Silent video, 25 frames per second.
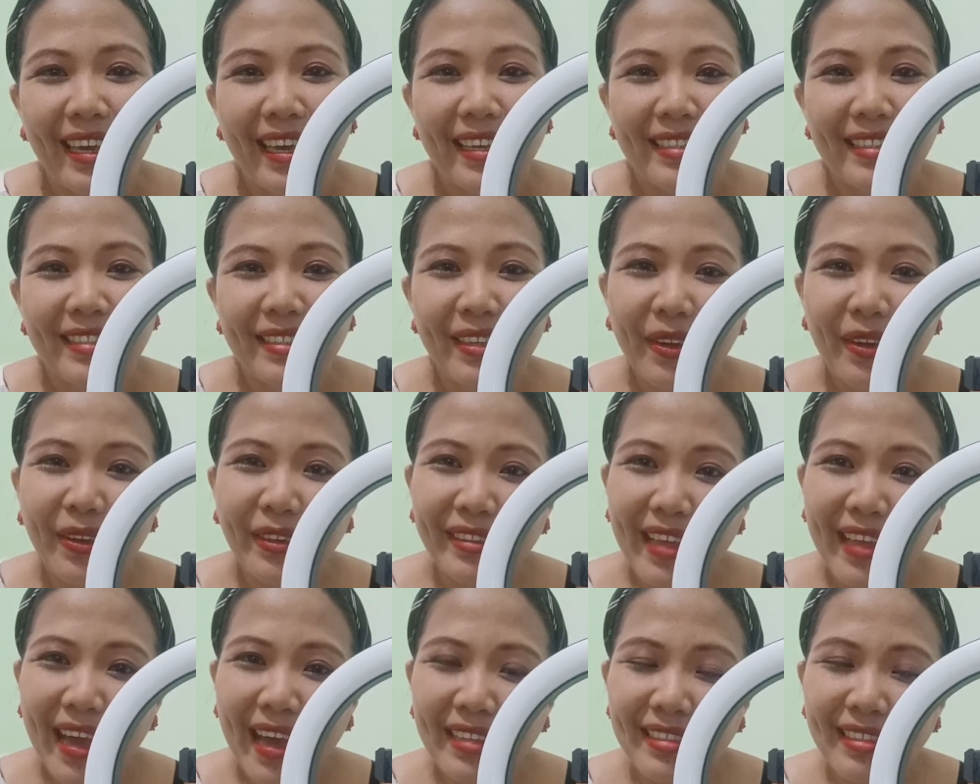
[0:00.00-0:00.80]
So,
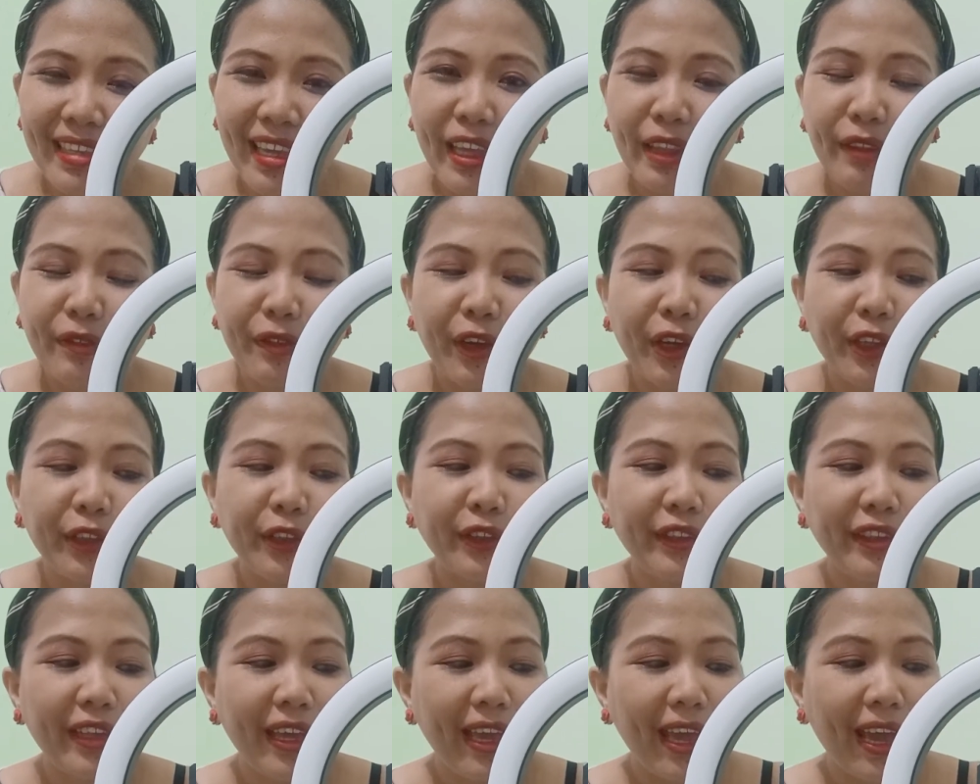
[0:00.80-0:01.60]
that's it for
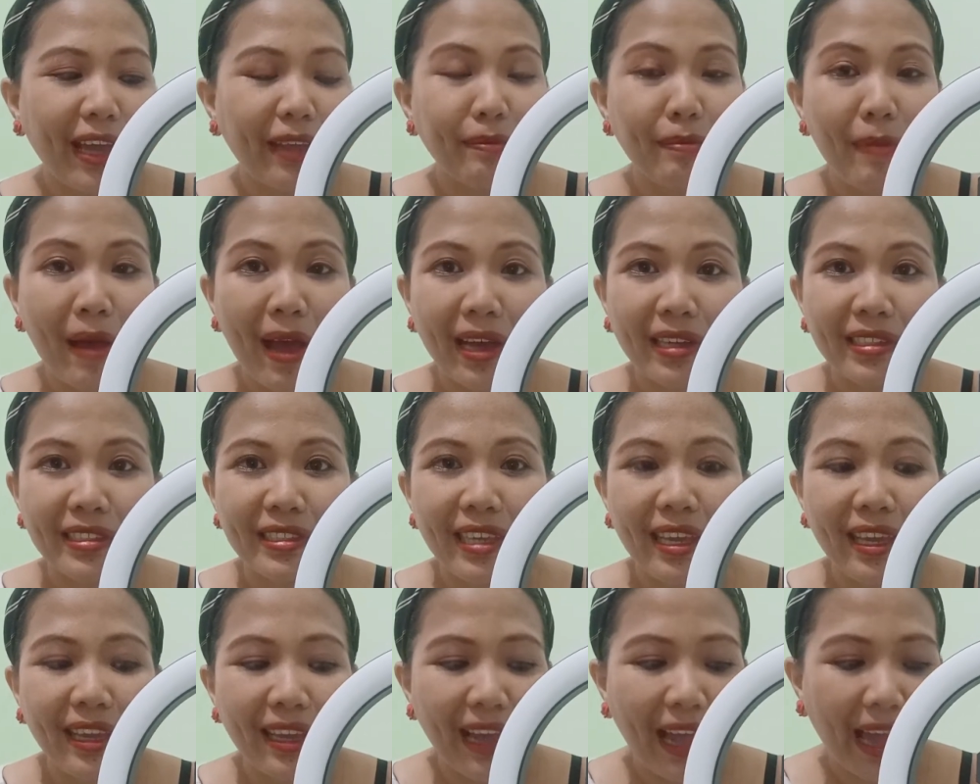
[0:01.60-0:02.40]
today
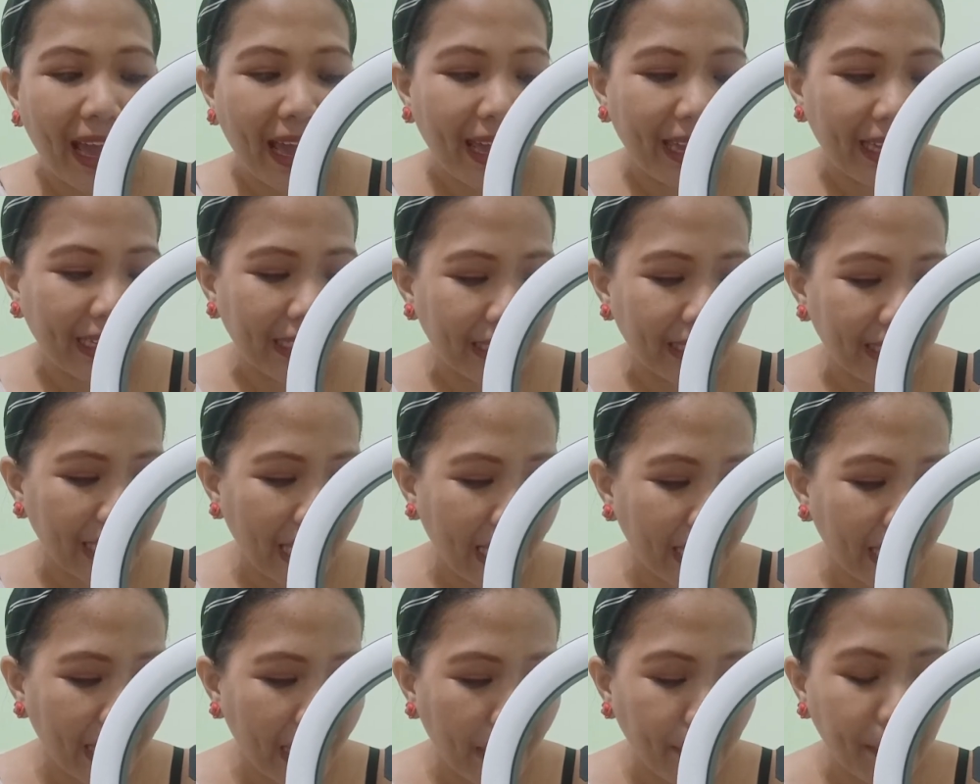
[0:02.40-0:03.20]
unboxing, guys.
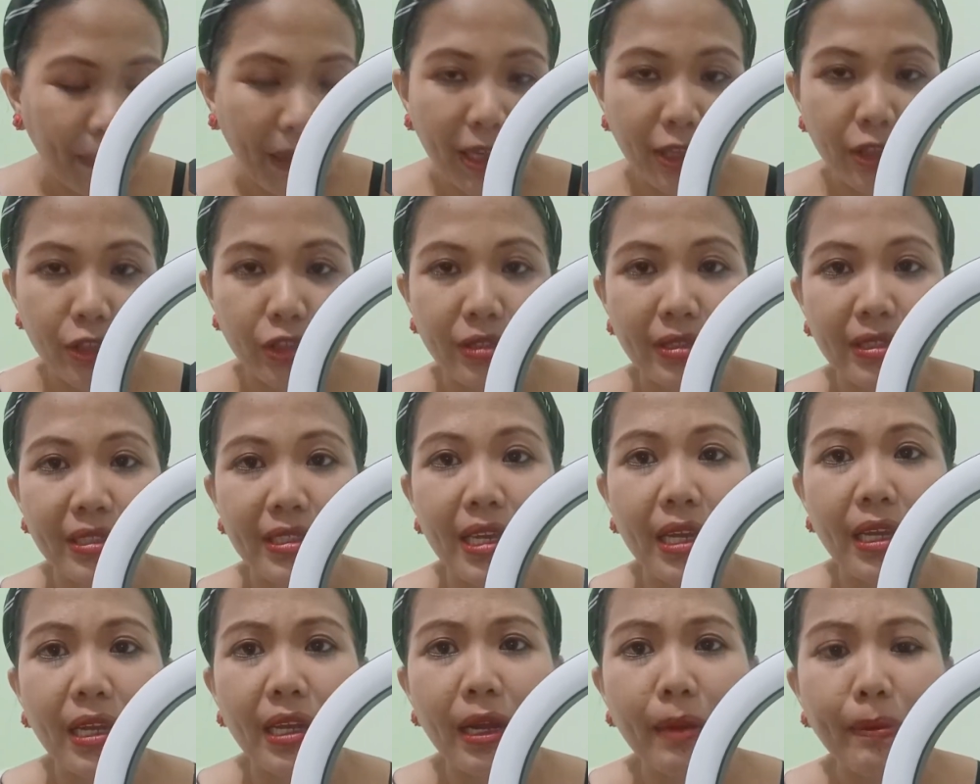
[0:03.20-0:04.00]
Sana, med,
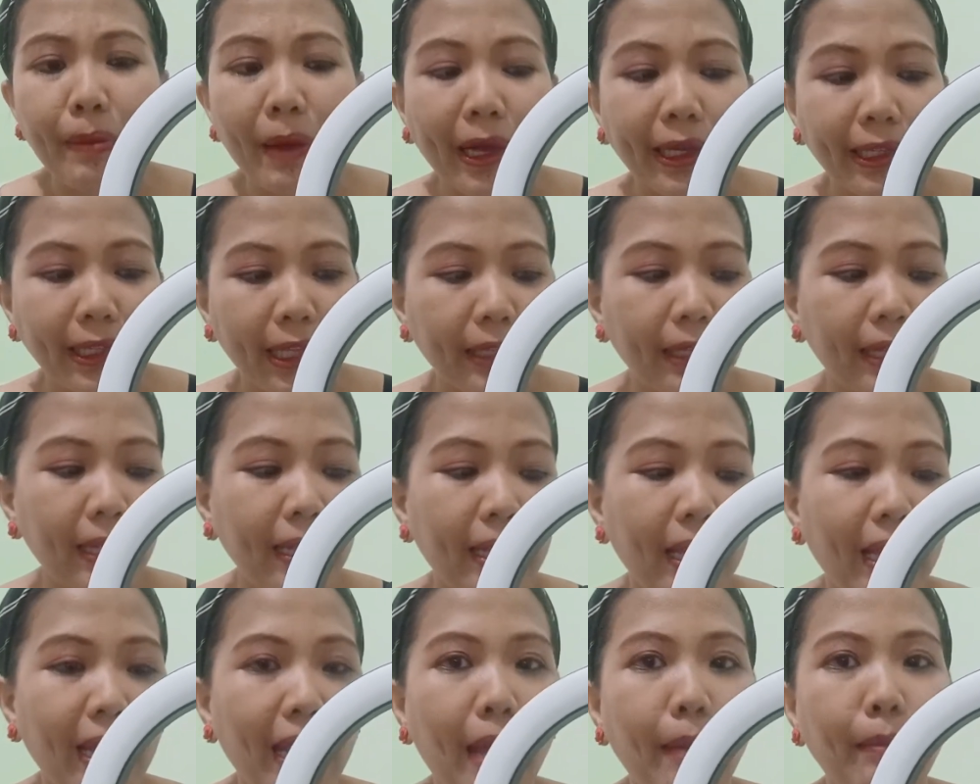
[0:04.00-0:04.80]
sana napakita
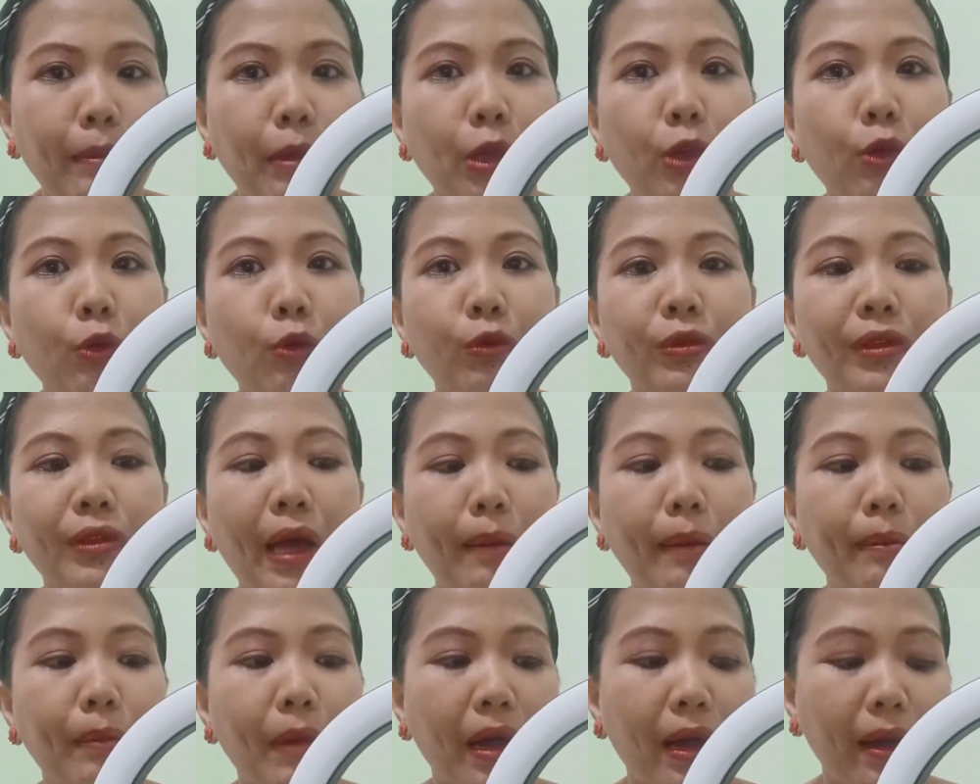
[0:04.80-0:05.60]
talaga namin yung
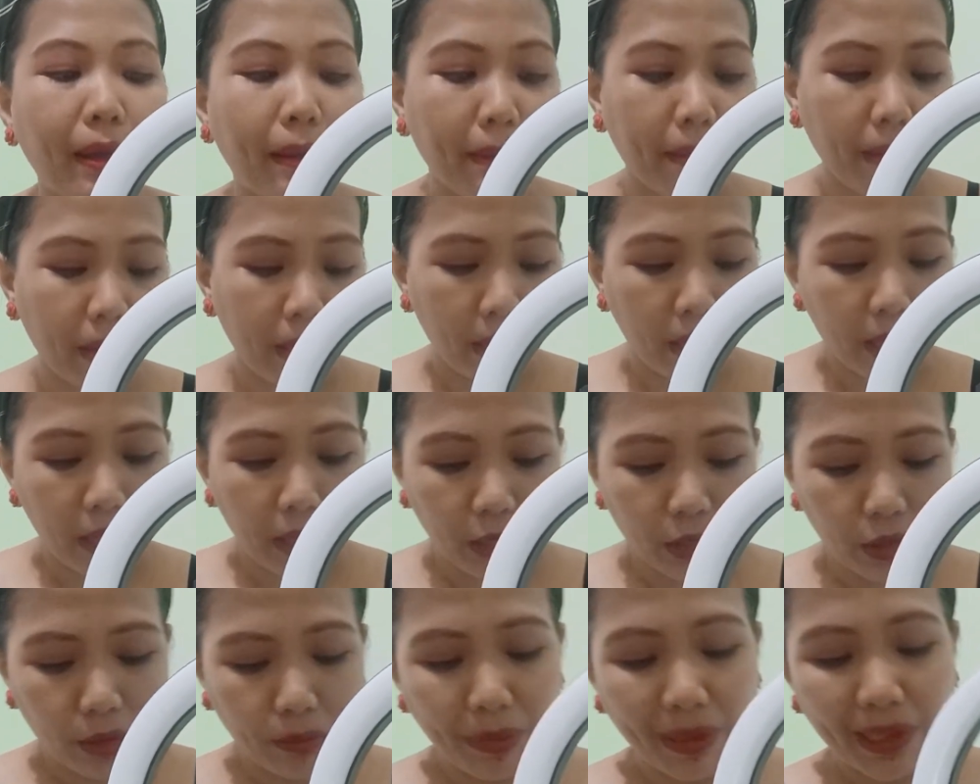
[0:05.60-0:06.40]
tamang...
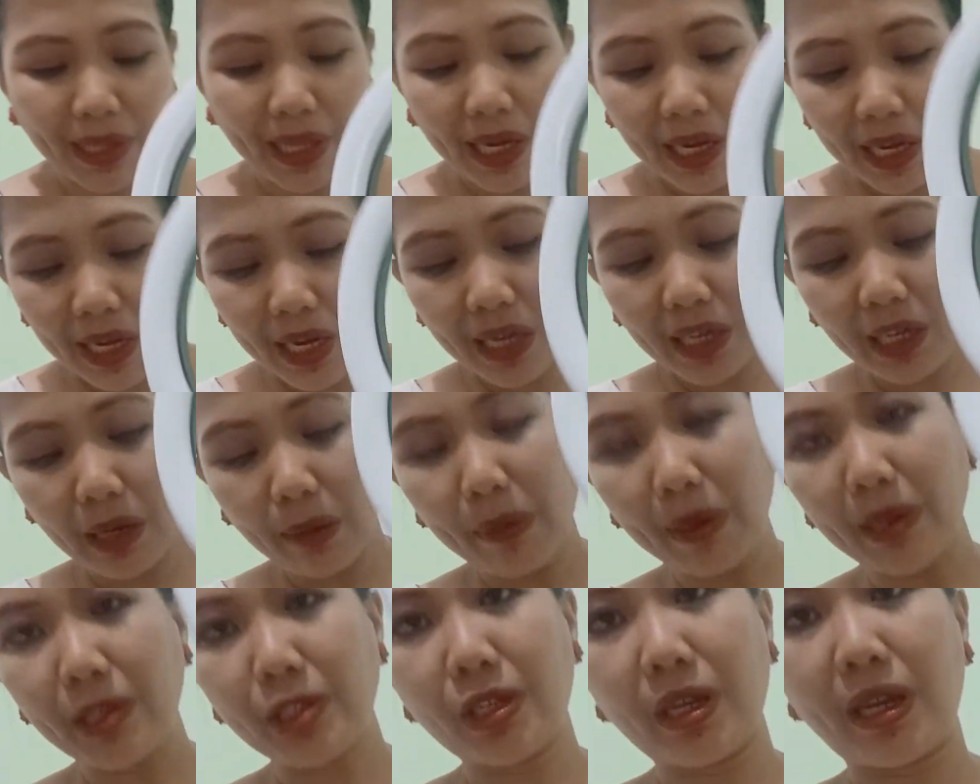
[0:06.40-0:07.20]
Madali lang
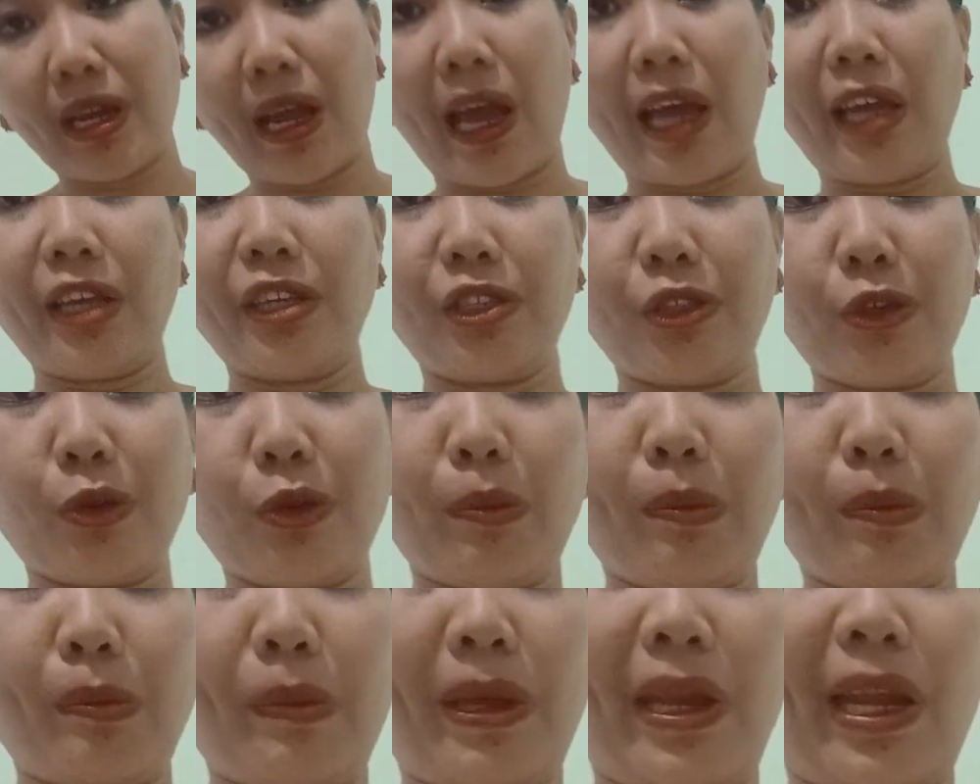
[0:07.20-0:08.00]
naman siya, guys,
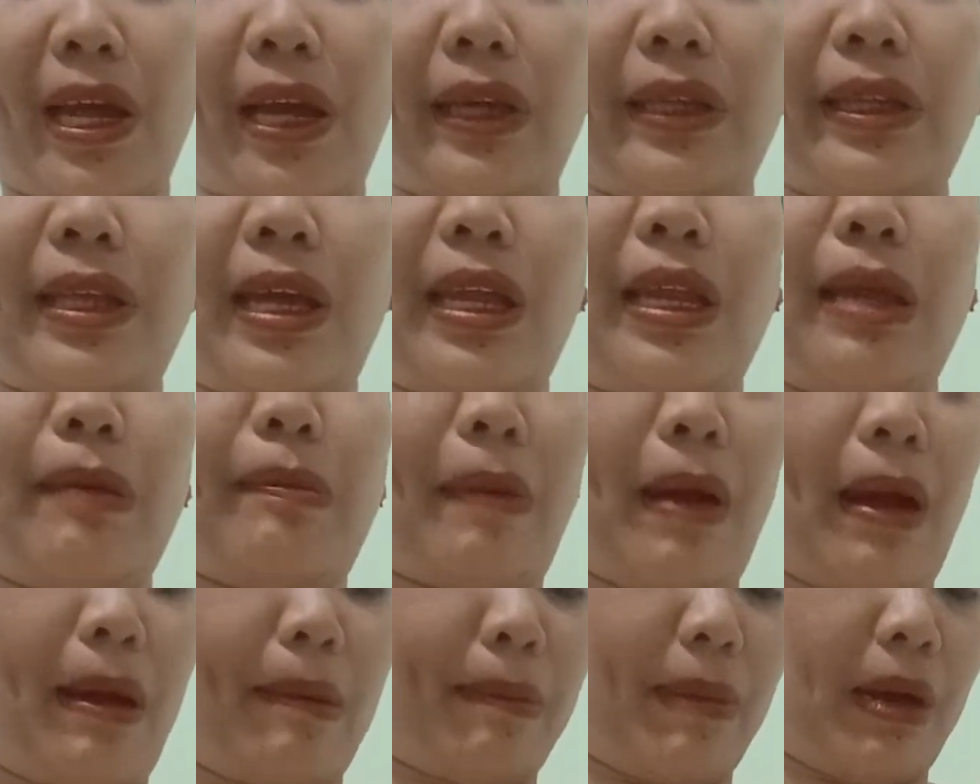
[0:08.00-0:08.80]
yung pinakita ni
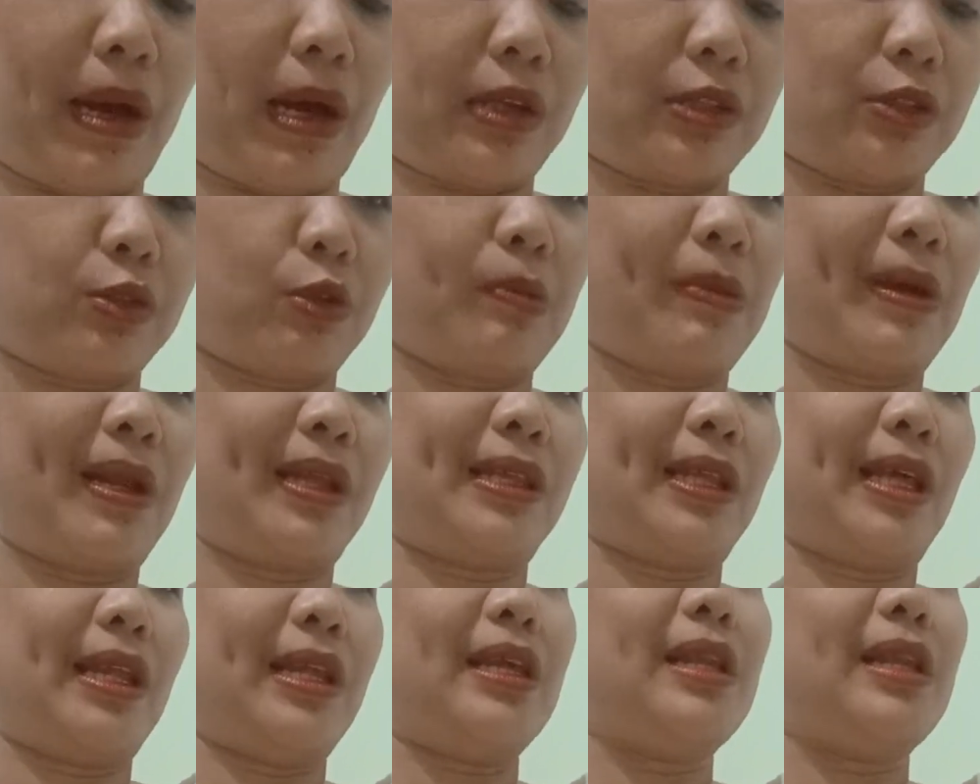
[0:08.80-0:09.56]
Papa. Sobrang dali